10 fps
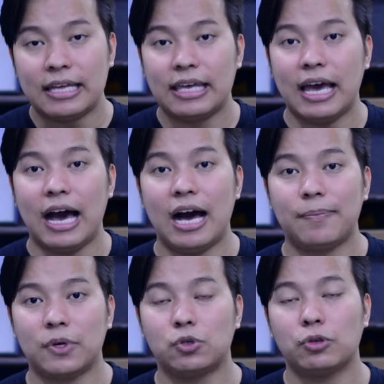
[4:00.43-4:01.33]
कि
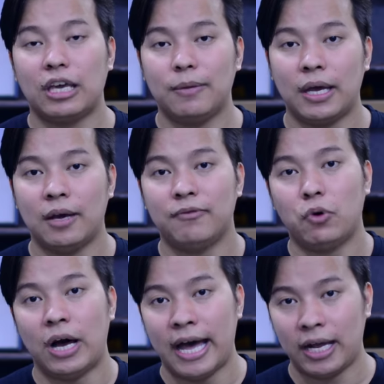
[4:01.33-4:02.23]
आपका जो गेम है वो
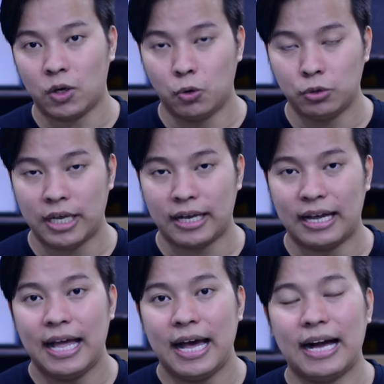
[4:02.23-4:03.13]
हैक हो जाएगा
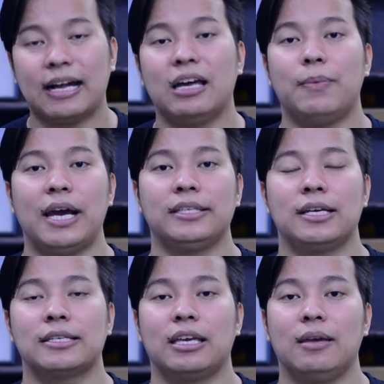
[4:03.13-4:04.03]
अगर बाय
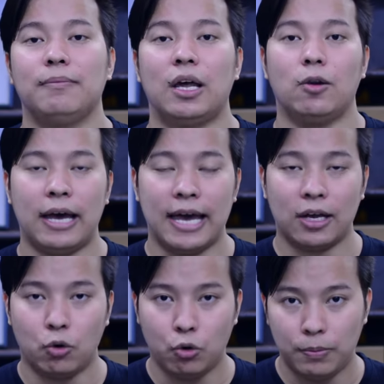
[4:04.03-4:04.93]
चांस गेम मान लो हैक
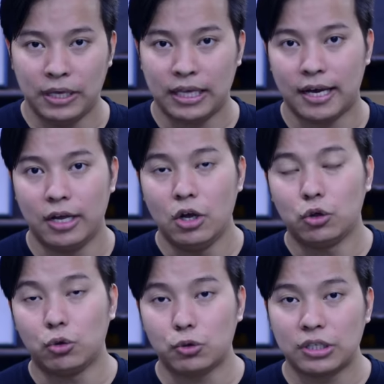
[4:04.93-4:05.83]
हो भी गया
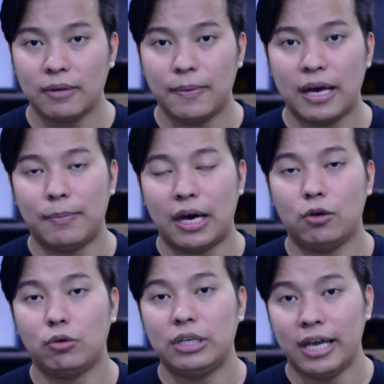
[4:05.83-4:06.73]
तो उसके बाद मान
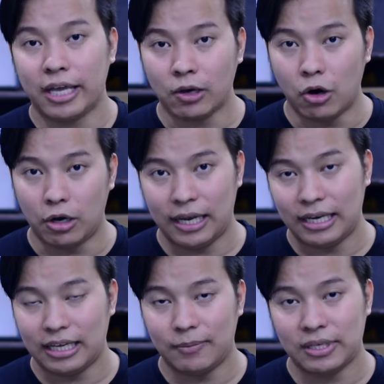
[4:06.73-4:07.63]
लो ये एक ऑनलाइन
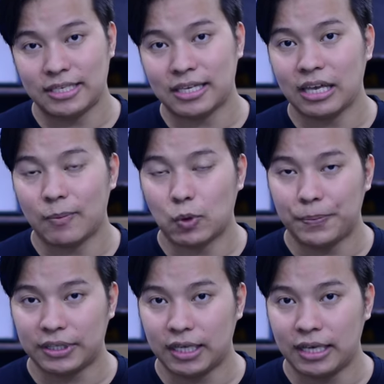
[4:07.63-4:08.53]
गेम है जैसा कि आपको
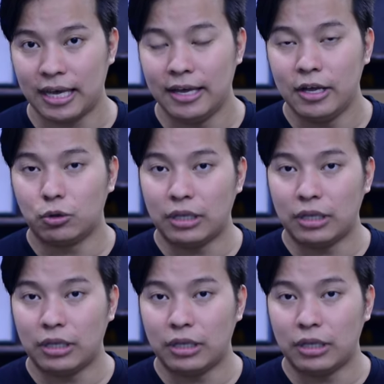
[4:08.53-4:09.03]
पता ही है तो